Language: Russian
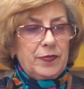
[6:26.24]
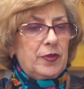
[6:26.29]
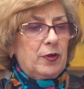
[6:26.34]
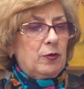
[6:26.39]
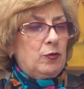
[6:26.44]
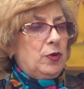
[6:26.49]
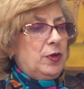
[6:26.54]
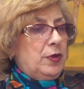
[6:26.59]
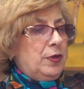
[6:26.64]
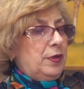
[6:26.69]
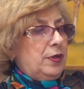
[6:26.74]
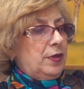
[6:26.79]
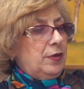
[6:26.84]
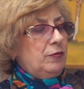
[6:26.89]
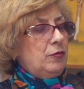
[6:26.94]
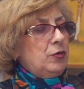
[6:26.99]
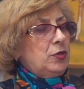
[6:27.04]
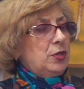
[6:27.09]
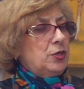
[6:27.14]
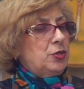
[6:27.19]
Ой, и
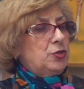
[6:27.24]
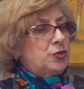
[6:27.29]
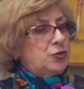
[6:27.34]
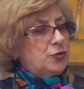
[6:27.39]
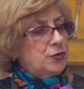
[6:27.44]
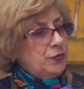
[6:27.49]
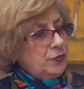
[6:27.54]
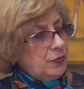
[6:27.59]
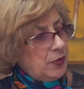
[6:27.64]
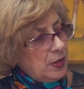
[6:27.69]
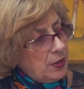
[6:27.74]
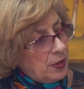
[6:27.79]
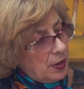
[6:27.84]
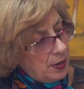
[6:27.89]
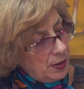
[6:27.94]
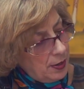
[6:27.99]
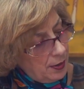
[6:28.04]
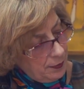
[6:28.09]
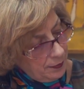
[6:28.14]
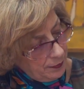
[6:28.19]
вот еще
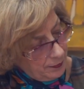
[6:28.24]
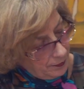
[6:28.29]
вторая.